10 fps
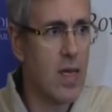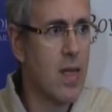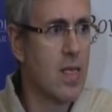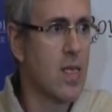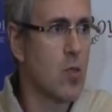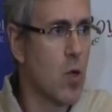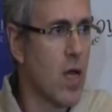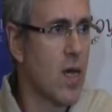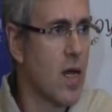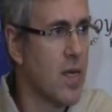किले से सुना
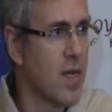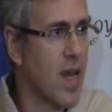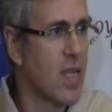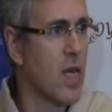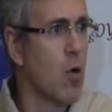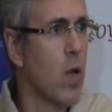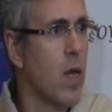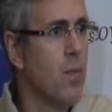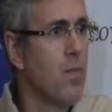था ये कहते हुए